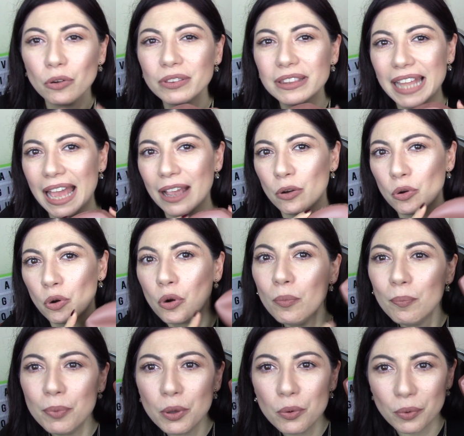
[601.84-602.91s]
contengono
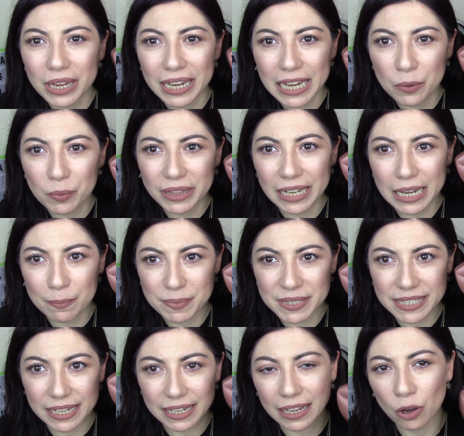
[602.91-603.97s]
non più i liquid
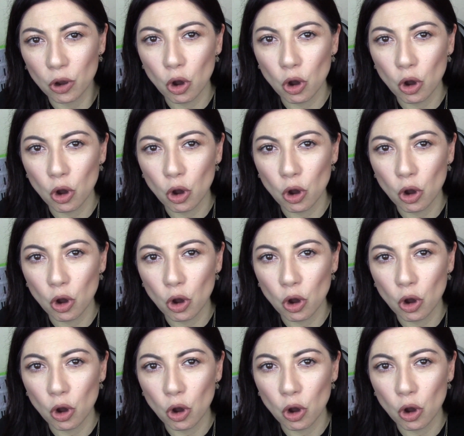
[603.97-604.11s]
lipstick